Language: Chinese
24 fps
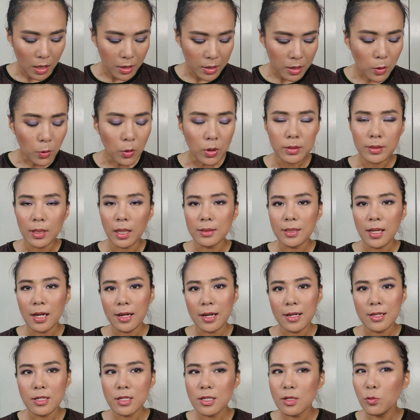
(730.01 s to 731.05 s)
一会儿呢，大
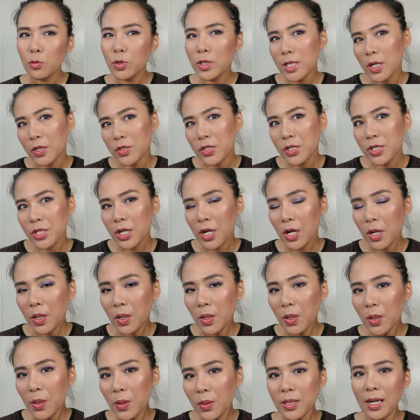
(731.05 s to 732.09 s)
概四五个小时以
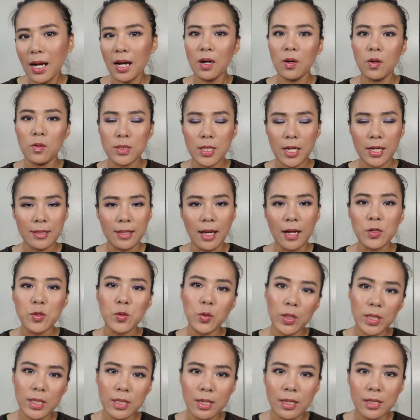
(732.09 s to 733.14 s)
后，然后再给大家
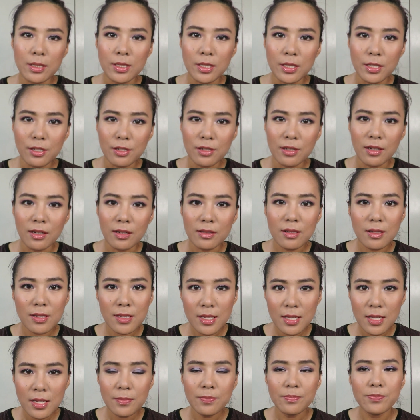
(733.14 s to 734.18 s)
做一个这一个更
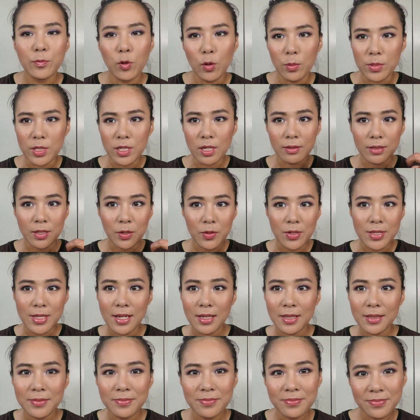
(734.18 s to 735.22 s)
新，我们就一会儿
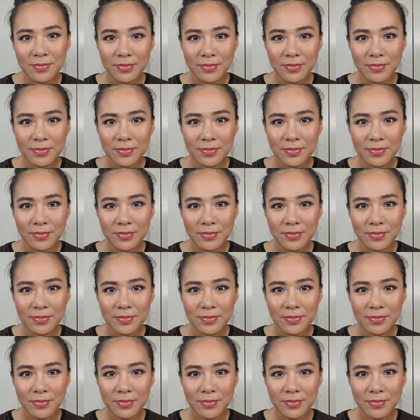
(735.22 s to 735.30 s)
见喽。